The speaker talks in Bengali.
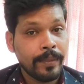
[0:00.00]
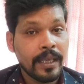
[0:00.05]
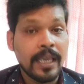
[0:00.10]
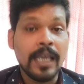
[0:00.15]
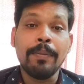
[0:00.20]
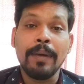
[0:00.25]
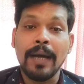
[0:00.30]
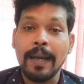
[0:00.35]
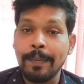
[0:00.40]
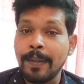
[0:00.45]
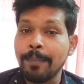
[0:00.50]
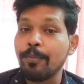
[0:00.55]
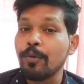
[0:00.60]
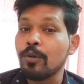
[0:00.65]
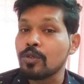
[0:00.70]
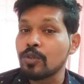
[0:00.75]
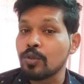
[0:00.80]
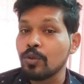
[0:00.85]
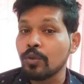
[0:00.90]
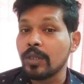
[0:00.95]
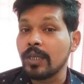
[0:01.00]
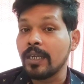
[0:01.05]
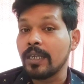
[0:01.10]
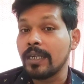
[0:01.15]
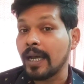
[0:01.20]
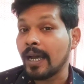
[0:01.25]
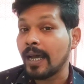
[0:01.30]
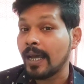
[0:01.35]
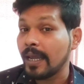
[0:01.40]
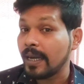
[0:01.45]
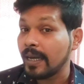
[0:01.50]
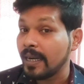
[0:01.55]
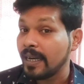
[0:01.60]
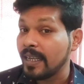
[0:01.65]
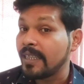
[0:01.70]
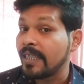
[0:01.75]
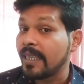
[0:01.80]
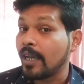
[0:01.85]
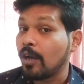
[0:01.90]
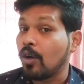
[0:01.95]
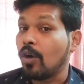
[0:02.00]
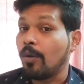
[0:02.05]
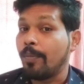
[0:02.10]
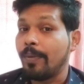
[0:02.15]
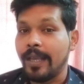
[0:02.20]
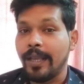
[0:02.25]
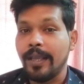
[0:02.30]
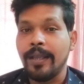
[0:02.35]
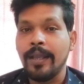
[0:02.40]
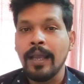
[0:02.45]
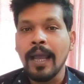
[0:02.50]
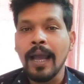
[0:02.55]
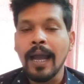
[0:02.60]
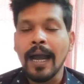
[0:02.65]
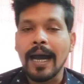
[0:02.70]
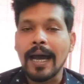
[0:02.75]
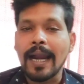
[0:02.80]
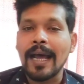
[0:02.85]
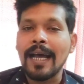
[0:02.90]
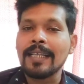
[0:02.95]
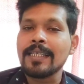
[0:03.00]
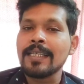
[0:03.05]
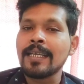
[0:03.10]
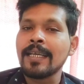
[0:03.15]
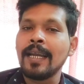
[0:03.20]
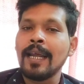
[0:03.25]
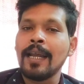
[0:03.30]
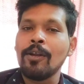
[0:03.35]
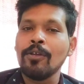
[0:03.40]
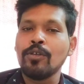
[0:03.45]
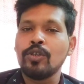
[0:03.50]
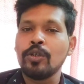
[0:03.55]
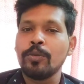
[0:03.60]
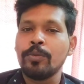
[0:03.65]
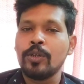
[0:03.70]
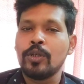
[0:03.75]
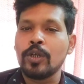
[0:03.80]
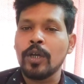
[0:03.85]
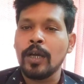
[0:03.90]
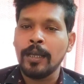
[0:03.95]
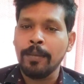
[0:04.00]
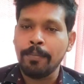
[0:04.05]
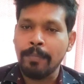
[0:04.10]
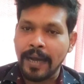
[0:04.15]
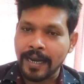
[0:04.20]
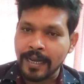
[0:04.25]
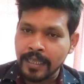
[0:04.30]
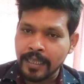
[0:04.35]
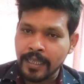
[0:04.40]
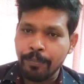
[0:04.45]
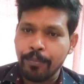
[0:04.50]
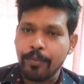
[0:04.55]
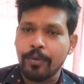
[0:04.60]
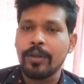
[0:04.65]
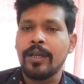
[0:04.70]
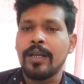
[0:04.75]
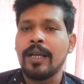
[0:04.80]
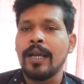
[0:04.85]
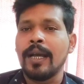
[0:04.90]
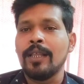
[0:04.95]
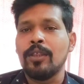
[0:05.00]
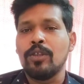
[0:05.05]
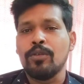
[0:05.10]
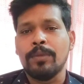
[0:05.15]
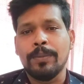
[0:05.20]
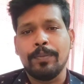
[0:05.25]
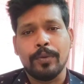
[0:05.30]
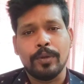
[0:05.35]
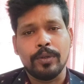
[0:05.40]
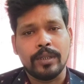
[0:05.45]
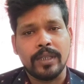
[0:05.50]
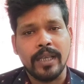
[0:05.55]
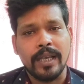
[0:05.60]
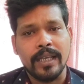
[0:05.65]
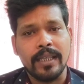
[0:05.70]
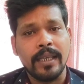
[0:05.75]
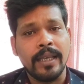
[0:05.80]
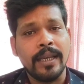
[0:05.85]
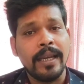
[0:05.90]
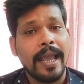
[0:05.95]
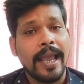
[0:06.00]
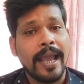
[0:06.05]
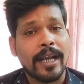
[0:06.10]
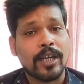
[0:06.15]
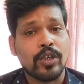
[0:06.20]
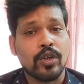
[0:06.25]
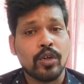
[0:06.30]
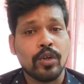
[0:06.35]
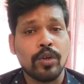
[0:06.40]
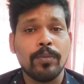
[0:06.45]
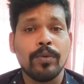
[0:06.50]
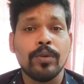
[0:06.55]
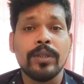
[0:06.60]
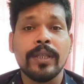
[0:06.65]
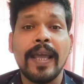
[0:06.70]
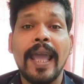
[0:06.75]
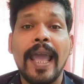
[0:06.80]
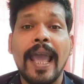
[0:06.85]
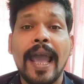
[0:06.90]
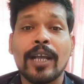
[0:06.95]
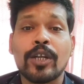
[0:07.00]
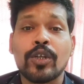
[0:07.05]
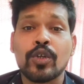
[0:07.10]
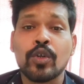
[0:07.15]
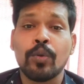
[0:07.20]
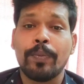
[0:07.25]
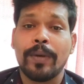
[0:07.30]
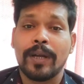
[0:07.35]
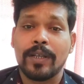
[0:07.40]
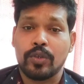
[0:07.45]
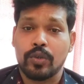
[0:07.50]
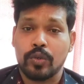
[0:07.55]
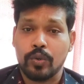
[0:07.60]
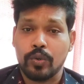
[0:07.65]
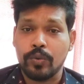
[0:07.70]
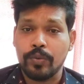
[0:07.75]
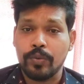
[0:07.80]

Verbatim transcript: কিভাবে প্রস্তুতিটা নিতে হবে আর আজকের আলোচ্য বিষয় বাড়িতে পরীক্ষায় তুমি প্রত্যেক দিন একশোর মধ্যে একশো পাচ্ছ